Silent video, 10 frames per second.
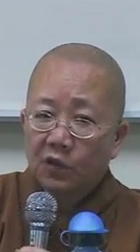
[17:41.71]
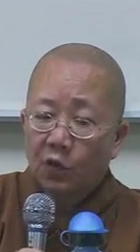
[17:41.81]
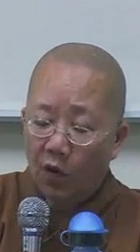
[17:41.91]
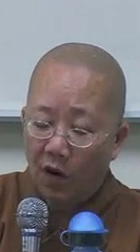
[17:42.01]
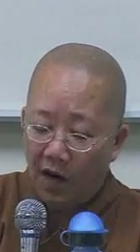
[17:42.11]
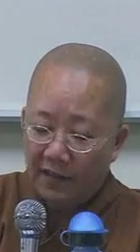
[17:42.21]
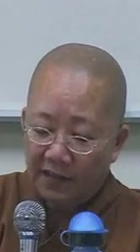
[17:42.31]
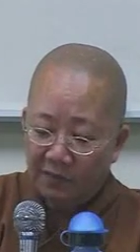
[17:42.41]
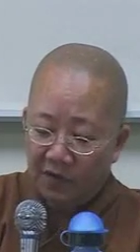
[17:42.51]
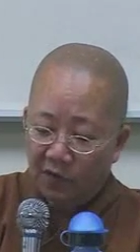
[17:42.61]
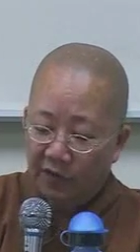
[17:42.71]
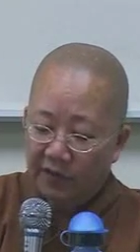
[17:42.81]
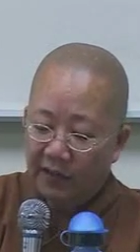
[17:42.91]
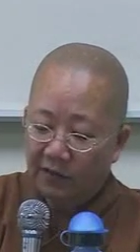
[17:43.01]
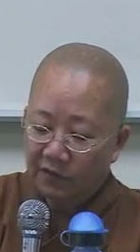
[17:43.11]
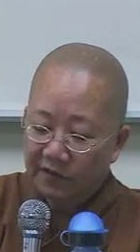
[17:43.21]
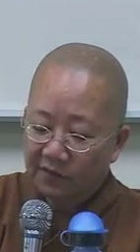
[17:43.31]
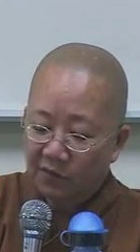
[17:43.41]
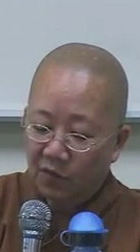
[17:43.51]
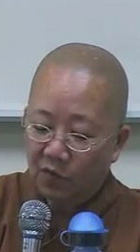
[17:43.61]
花也没有回答我什
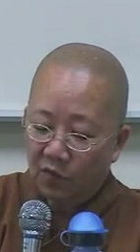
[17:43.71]
么。